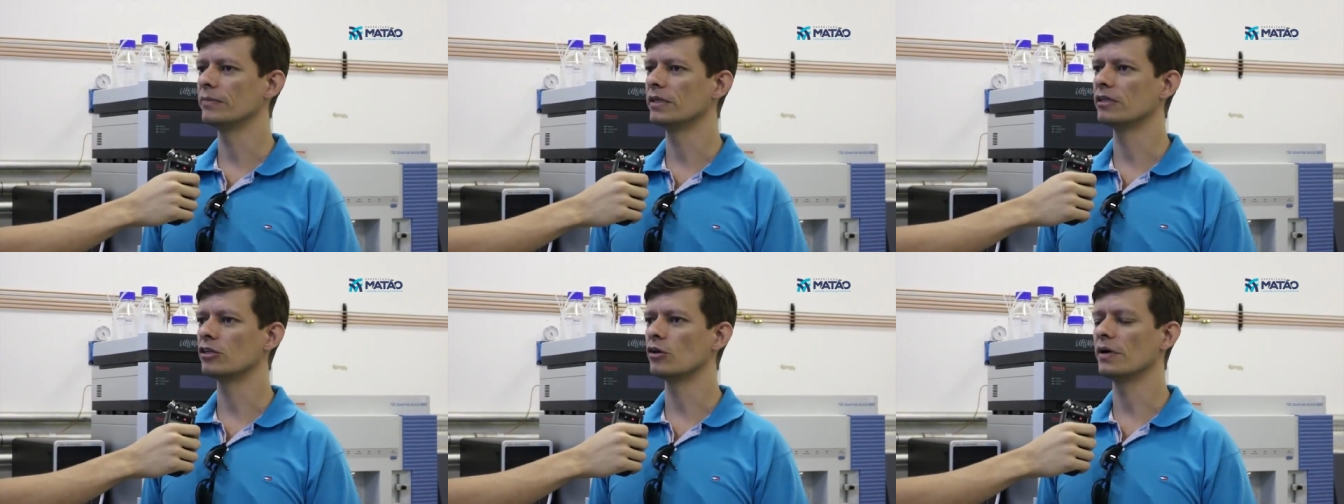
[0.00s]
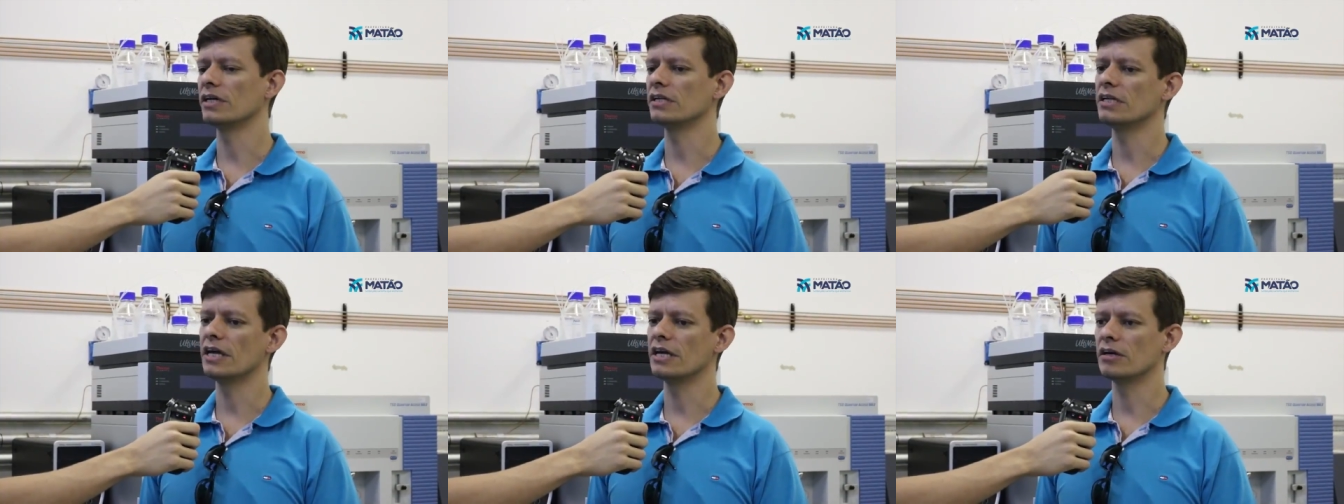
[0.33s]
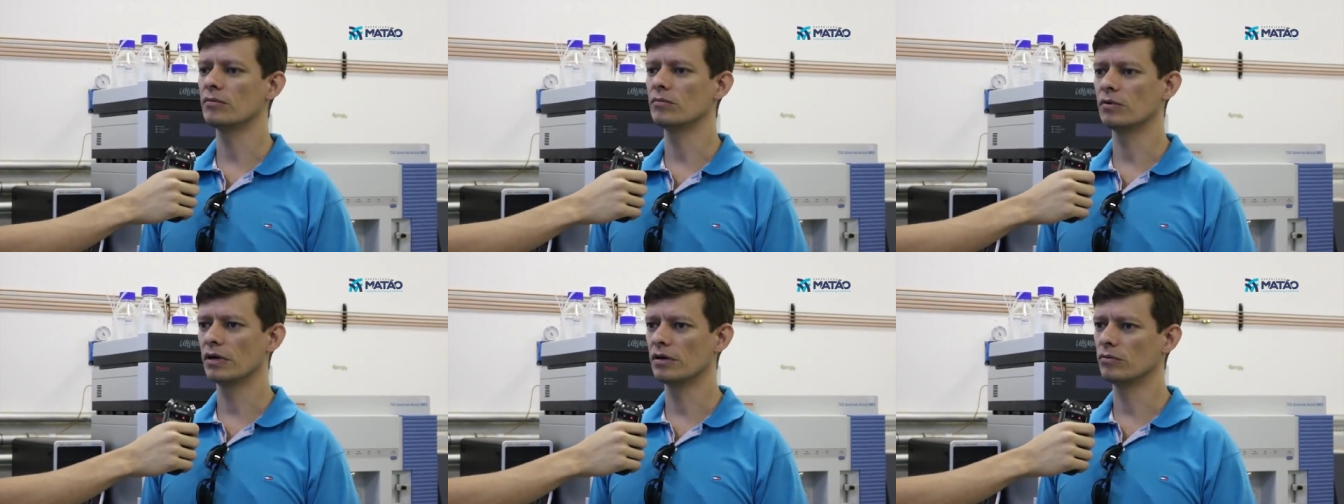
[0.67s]
então a ideia
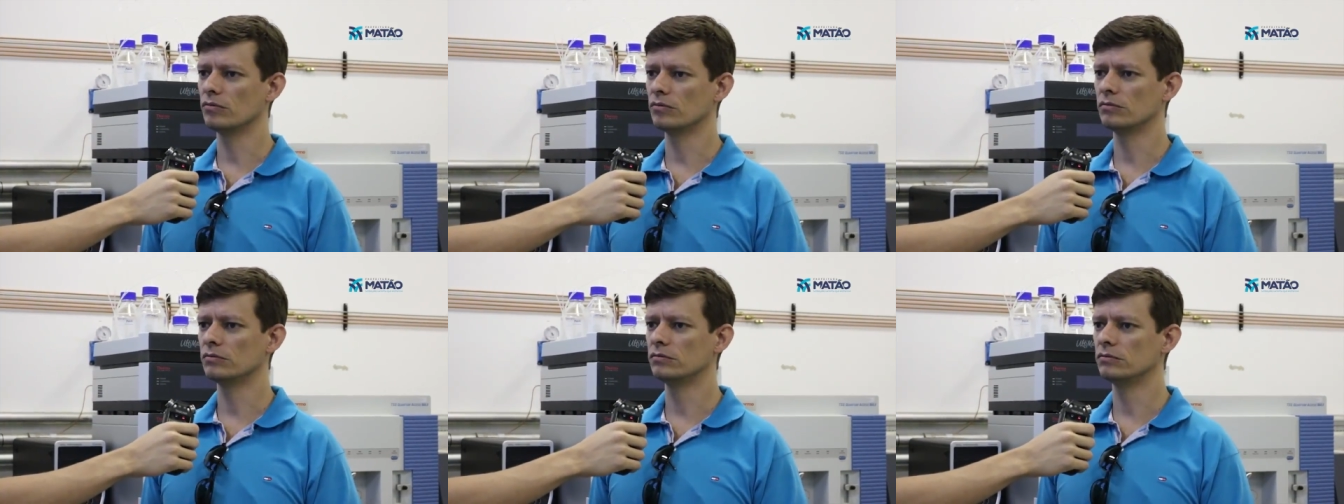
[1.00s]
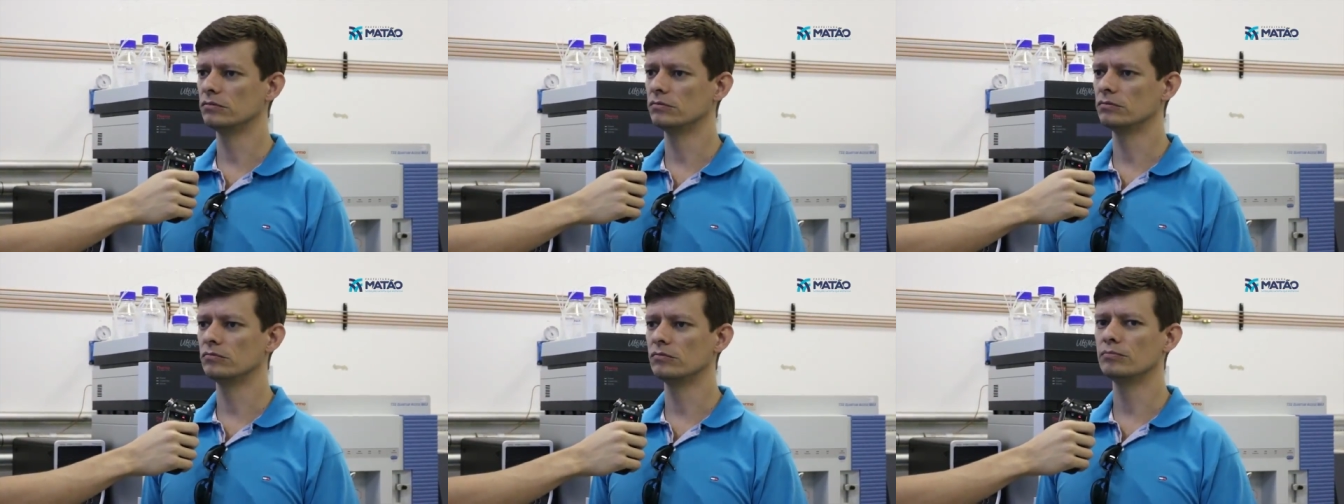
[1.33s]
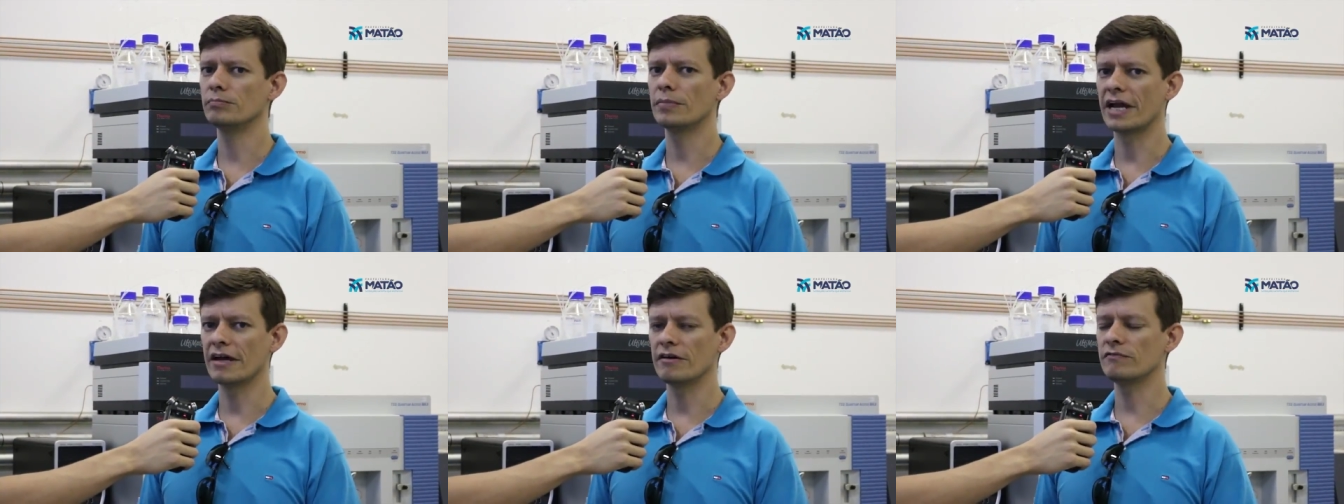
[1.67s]
é, é um,
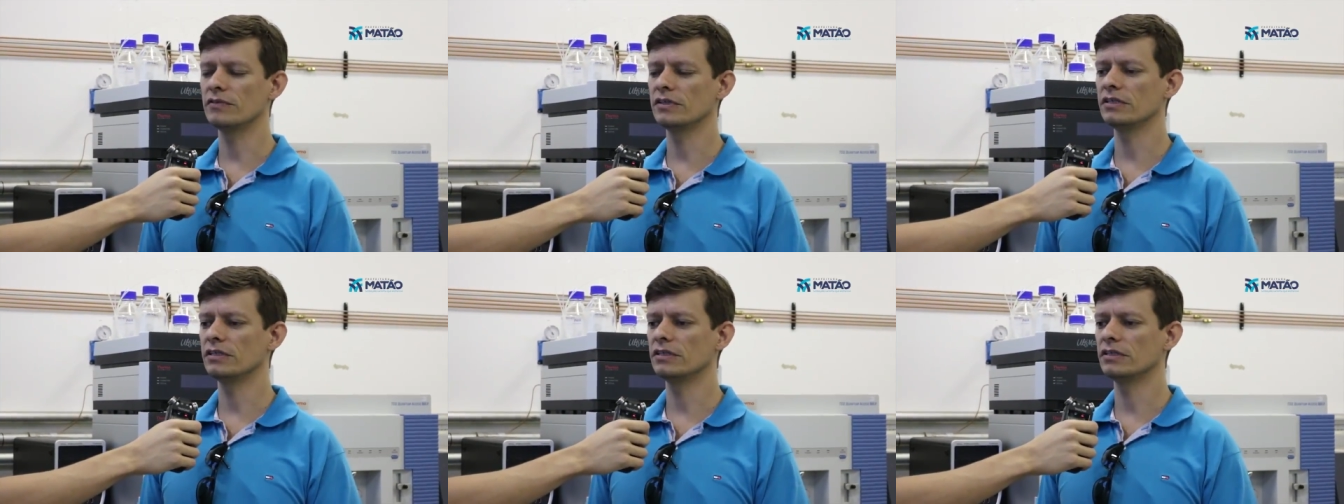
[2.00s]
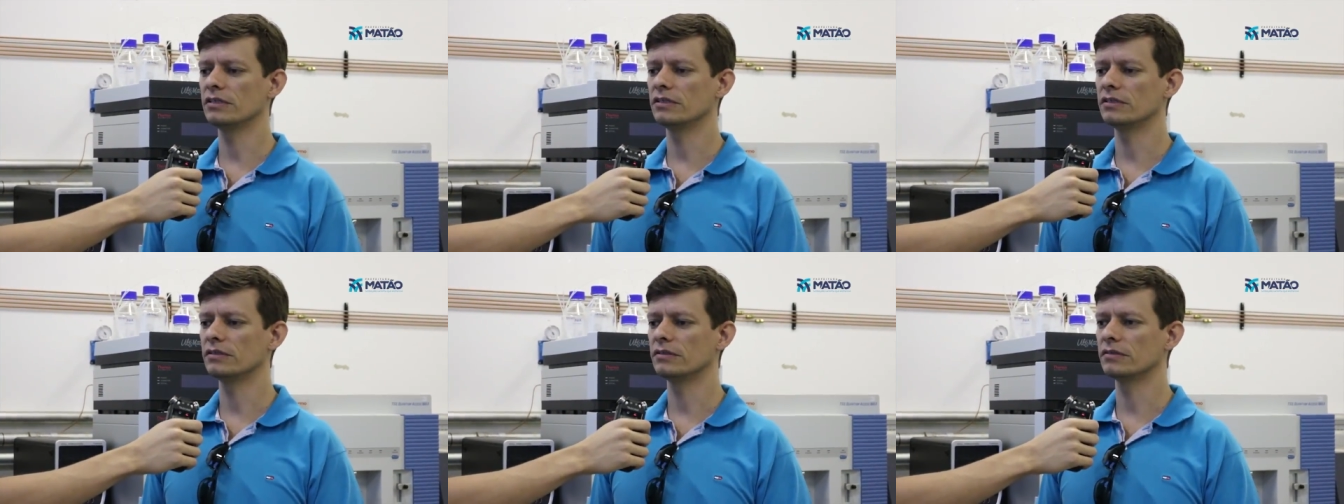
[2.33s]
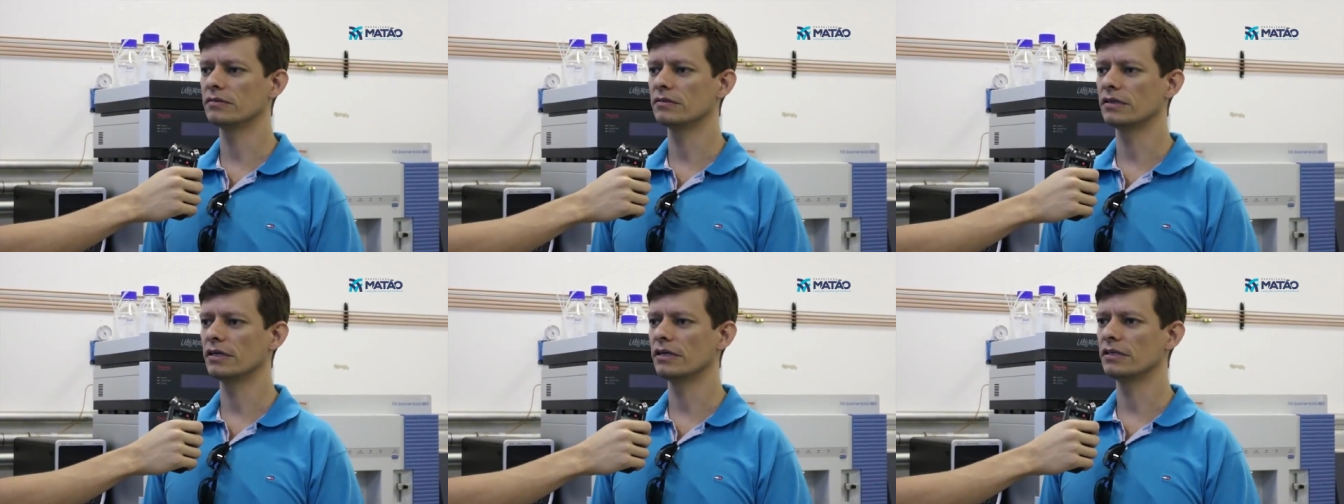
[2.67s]
um breve
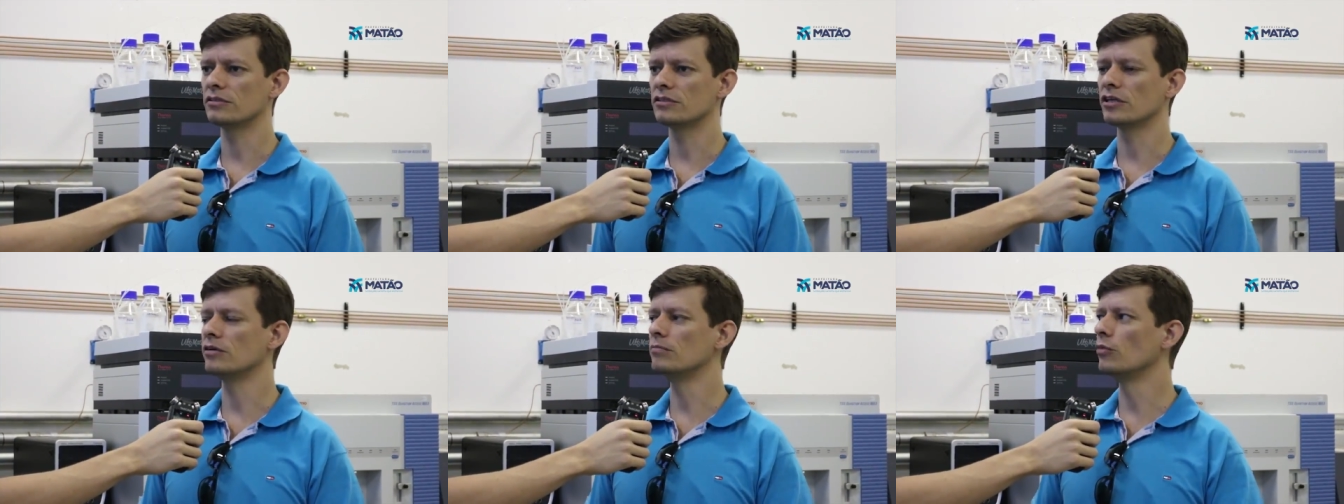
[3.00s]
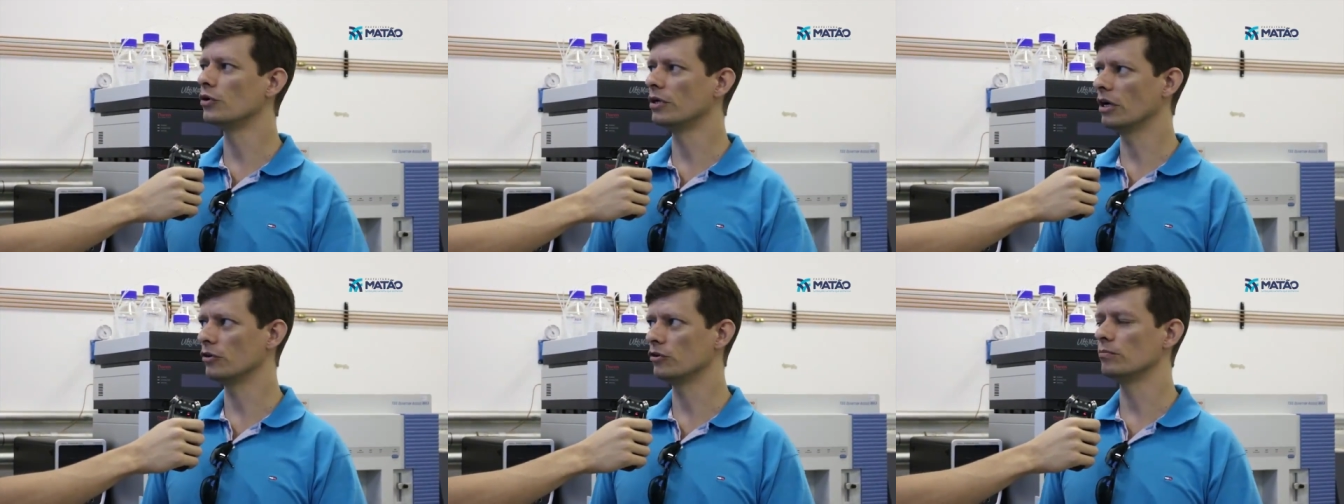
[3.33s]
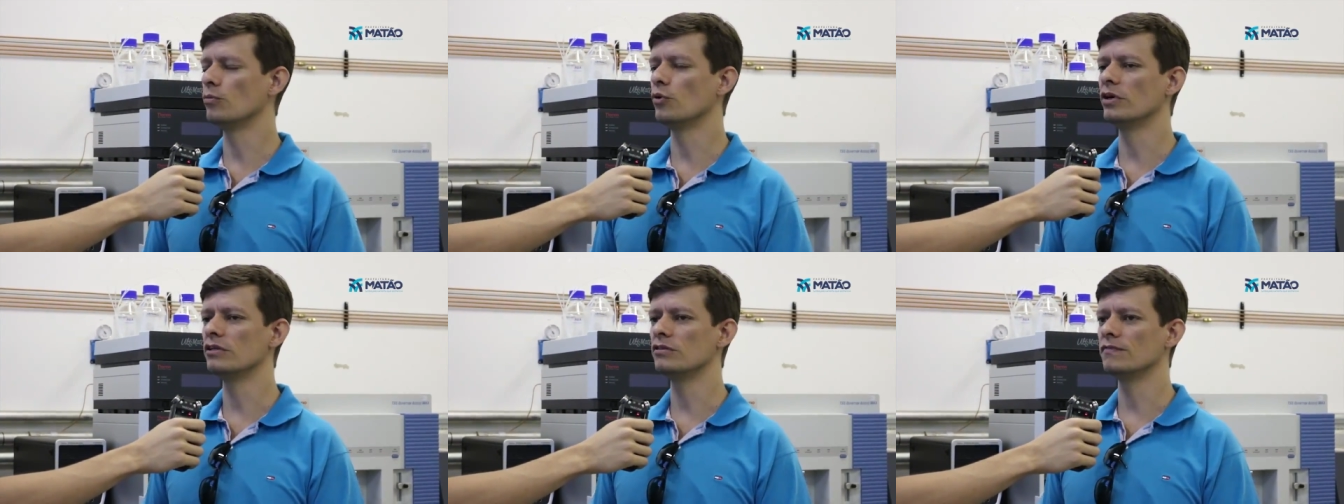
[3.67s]
é, cerimonial de
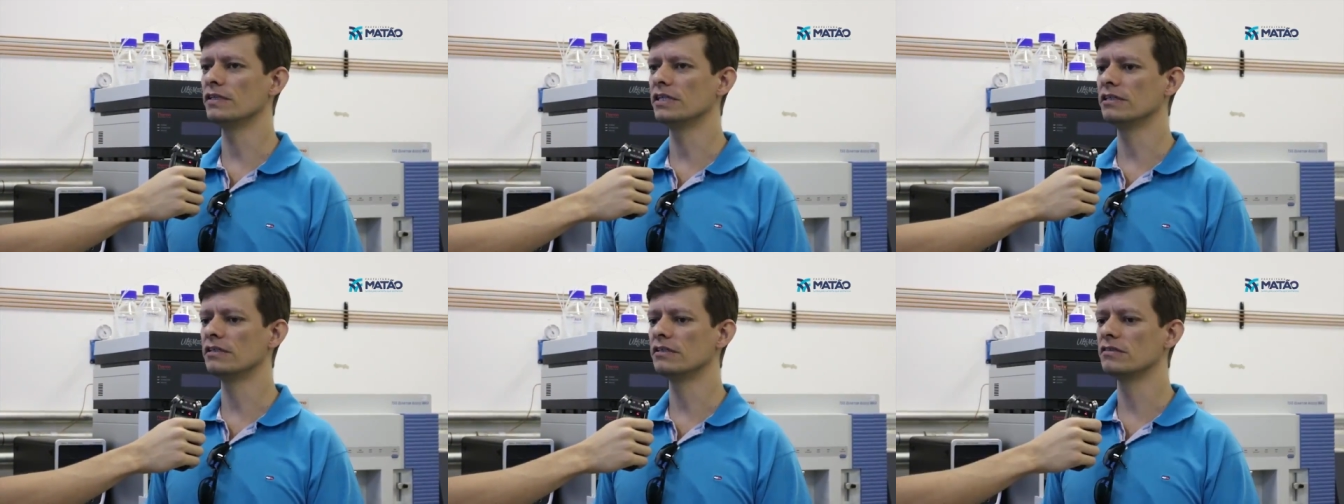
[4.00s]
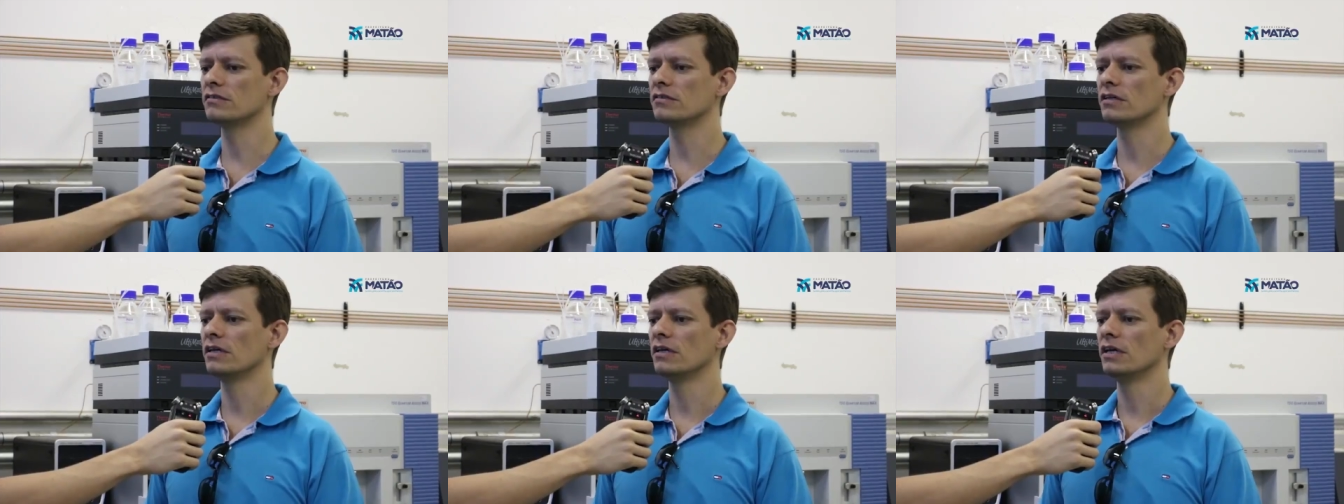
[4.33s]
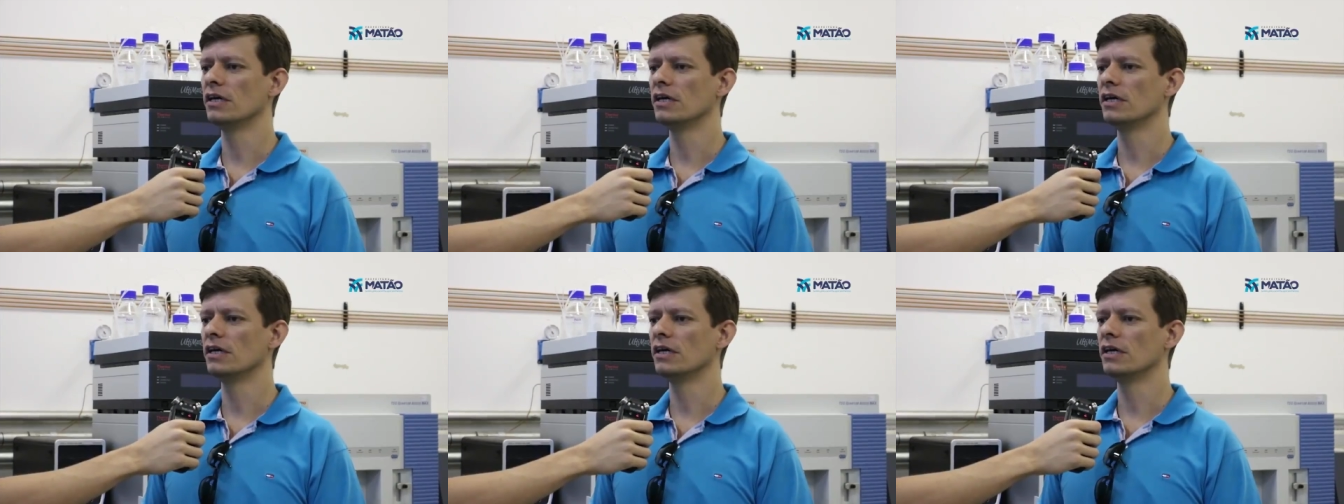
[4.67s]
boas-vindas